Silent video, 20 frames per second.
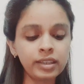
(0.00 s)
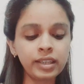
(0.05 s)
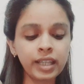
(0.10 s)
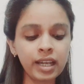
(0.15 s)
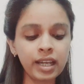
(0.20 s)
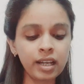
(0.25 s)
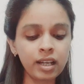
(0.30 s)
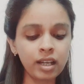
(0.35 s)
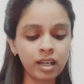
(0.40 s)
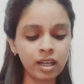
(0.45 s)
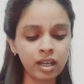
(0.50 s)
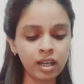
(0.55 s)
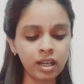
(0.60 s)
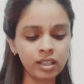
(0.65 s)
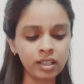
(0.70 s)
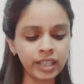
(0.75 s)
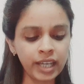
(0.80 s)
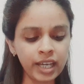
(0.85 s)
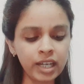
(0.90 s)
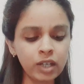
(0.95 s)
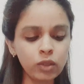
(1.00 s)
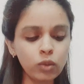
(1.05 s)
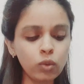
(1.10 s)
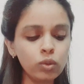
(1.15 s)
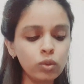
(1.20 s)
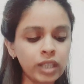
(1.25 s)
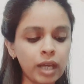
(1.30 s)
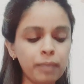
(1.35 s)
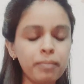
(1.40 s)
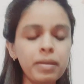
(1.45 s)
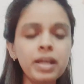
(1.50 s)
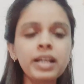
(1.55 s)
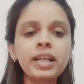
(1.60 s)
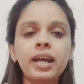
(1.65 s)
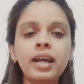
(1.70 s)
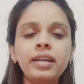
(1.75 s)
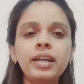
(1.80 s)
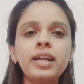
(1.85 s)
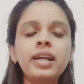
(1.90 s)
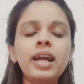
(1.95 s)
तेल तेलुगु तमिल
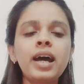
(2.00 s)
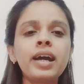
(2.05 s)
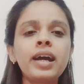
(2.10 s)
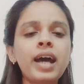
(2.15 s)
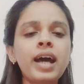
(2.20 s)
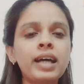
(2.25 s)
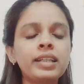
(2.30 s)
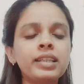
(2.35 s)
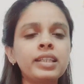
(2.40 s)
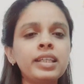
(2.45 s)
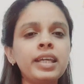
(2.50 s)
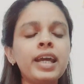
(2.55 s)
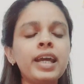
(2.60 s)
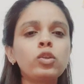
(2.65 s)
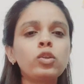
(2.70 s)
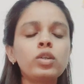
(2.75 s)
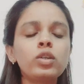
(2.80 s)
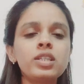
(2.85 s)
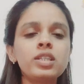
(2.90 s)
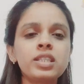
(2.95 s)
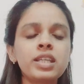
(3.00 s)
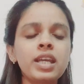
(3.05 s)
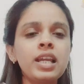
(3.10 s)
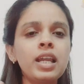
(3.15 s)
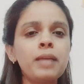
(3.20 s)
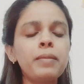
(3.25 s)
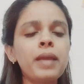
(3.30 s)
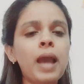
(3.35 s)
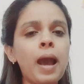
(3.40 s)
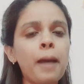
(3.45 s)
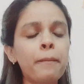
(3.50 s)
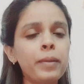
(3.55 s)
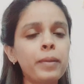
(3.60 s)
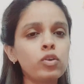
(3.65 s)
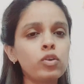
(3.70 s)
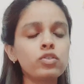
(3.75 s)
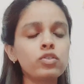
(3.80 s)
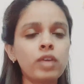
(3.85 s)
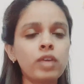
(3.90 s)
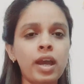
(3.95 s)
कन्नड़ अगर आती है तो इसके लिए भी यहाँ पे
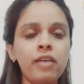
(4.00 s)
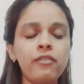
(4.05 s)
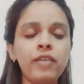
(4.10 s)
कुछ